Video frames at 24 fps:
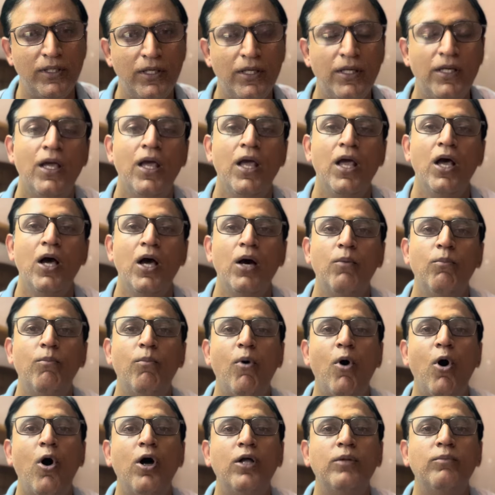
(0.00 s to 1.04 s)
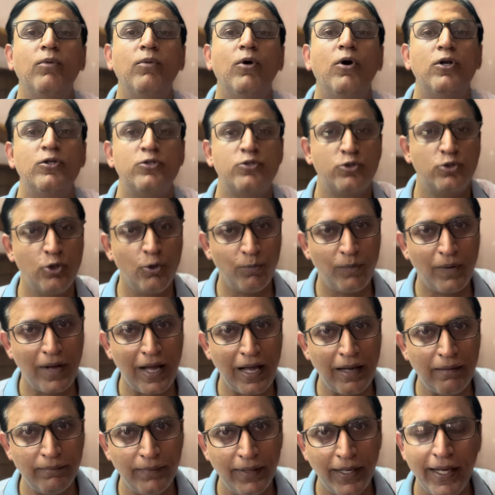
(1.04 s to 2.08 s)
की बहुत बहुत
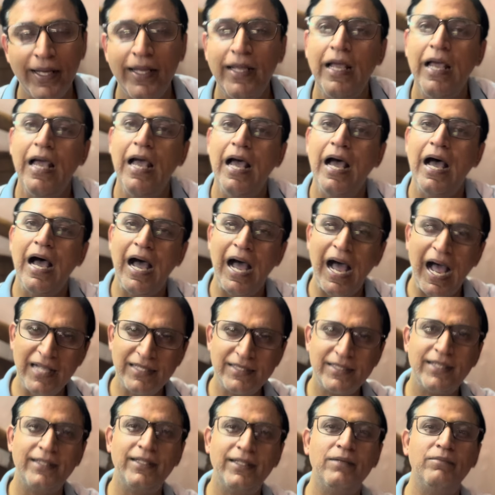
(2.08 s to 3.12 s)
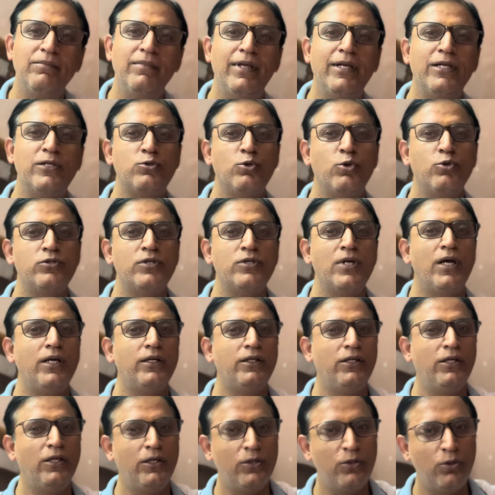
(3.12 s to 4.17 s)
शुभकामनाएं आज के दिन मैंने सोचा
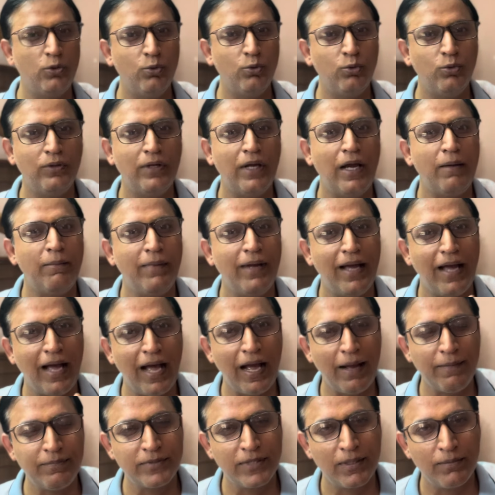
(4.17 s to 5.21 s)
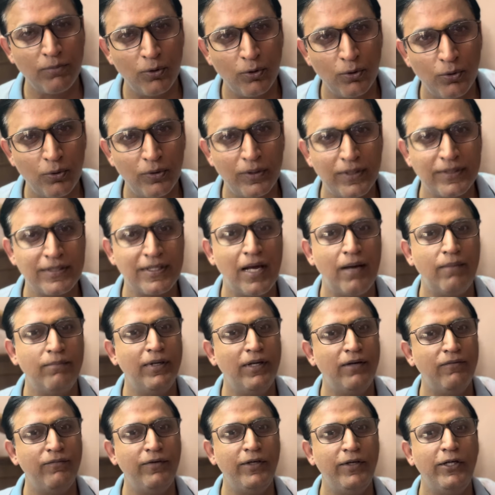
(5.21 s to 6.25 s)
कि क्यों ना मैं आप सब लोगों के
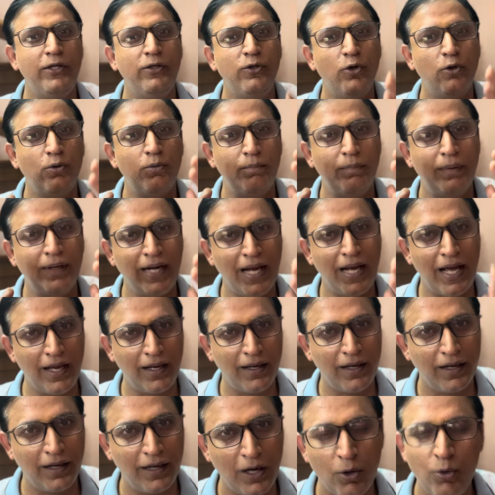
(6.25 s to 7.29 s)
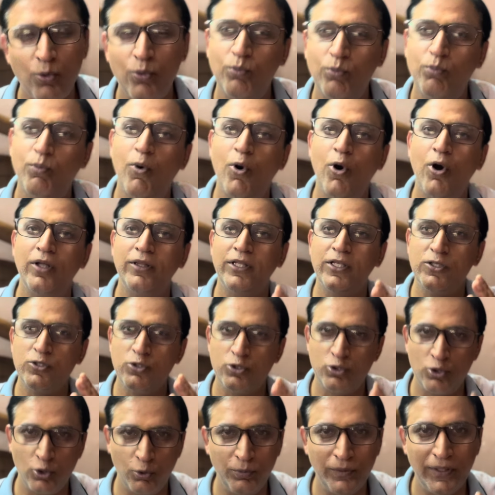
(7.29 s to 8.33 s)
सामने वीडियो बनाकर लाऊं बहुत ही
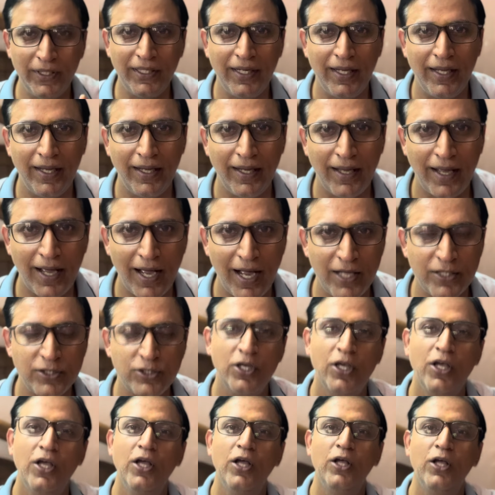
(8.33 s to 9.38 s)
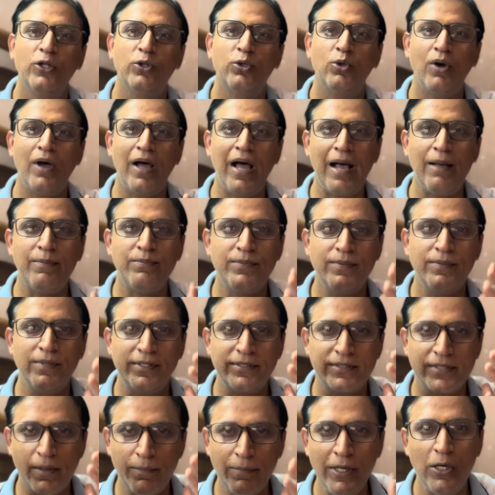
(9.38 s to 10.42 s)
शुभ दिन है आज तो आप
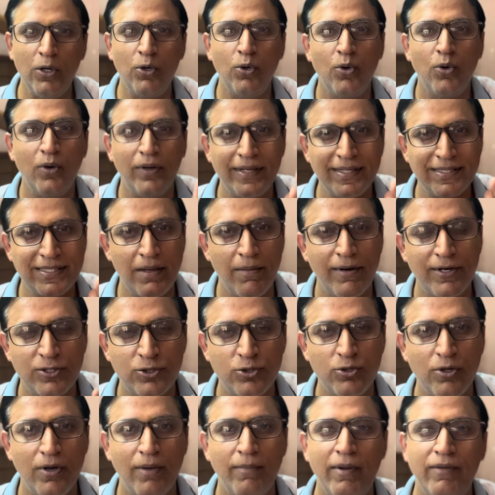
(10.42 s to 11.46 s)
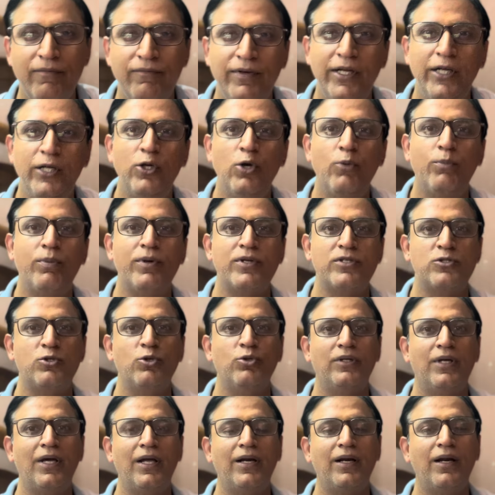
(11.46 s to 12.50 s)
सभी लोगों के समक्ष जो है मैं वीडियो
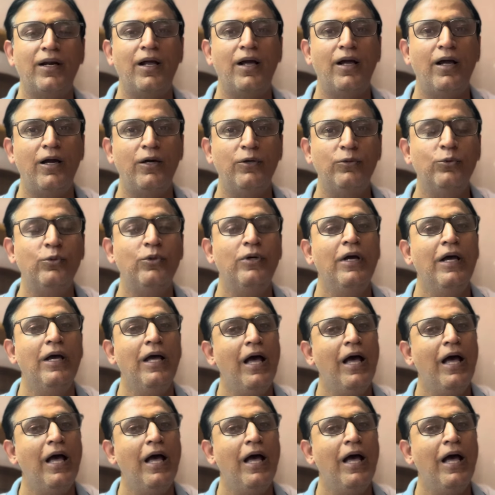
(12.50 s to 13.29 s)
प्रस्तुत कर रहा हूं